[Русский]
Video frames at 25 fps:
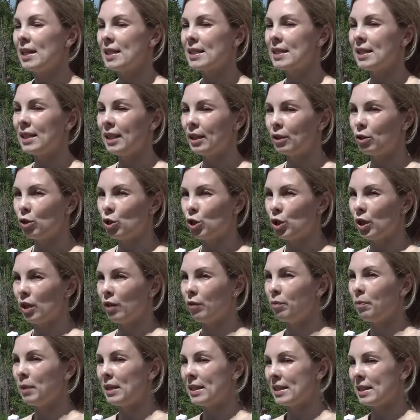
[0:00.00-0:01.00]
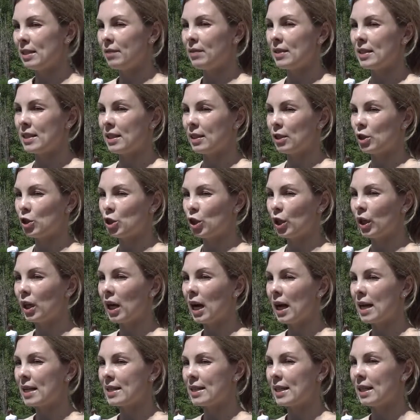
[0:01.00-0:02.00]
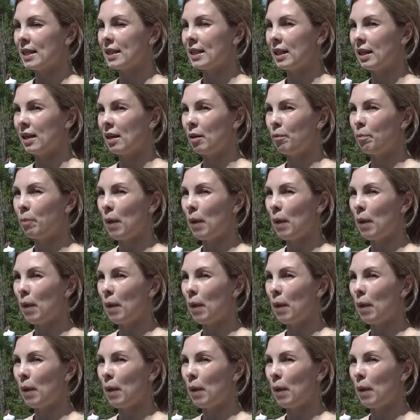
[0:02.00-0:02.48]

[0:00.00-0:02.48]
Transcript: Следующая «Вместе весело шагать» – это